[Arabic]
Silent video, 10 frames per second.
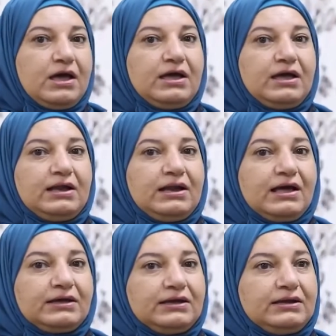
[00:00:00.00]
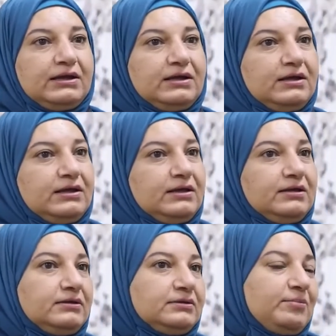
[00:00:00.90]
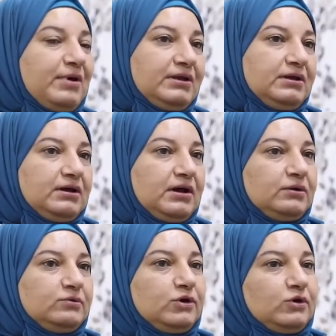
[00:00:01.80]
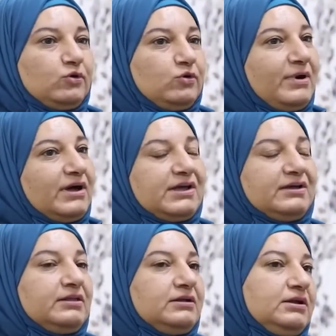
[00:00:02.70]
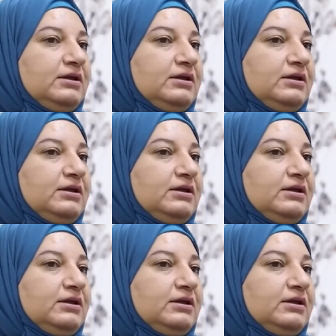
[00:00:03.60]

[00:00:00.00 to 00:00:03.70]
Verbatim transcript: آه، لكن آه، طبعا قانون العقوبات أيضا